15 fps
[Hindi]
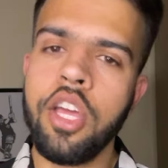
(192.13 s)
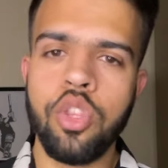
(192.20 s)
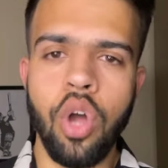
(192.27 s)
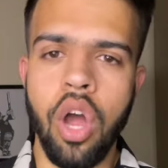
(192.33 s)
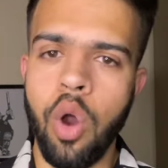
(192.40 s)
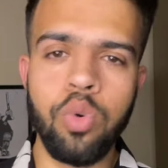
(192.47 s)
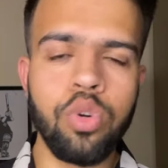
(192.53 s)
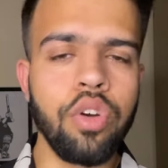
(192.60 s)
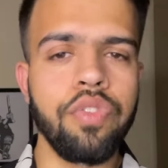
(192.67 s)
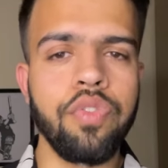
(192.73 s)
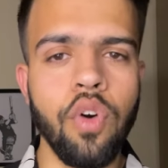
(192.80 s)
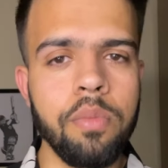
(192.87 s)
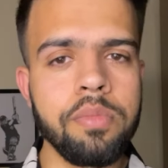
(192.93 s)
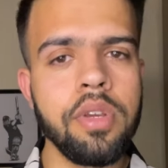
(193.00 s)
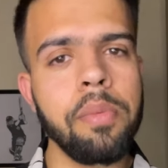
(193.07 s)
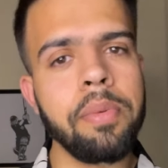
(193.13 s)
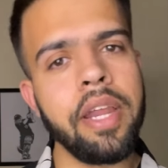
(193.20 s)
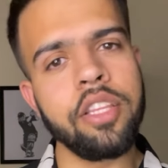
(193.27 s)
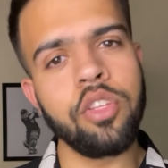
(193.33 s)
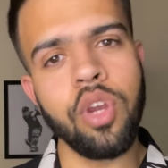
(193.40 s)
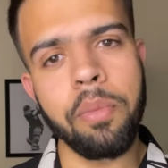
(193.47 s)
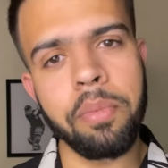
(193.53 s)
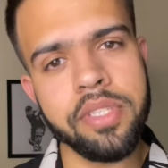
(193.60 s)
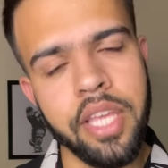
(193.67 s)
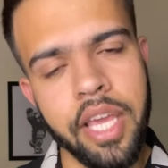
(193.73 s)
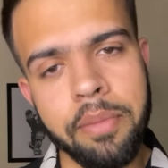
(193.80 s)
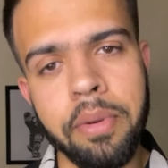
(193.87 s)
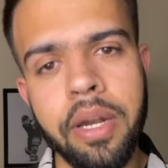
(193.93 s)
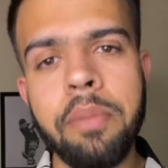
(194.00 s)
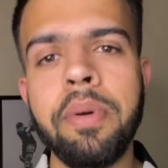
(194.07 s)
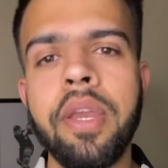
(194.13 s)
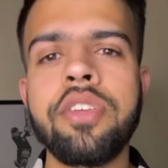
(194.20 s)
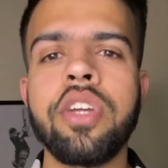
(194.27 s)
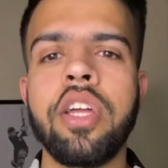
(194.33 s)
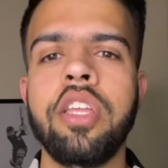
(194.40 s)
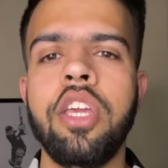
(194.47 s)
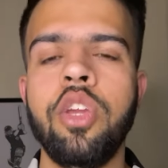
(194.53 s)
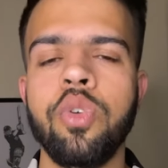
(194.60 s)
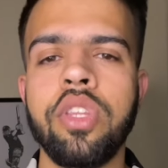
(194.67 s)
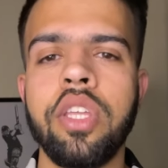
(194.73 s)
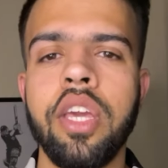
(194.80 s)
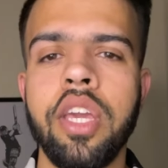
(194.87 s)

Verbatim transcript: तो आउट ऑफ फॉर्म जो आप रहते हो ना आपको एक बड़ी परेशानी यही होती है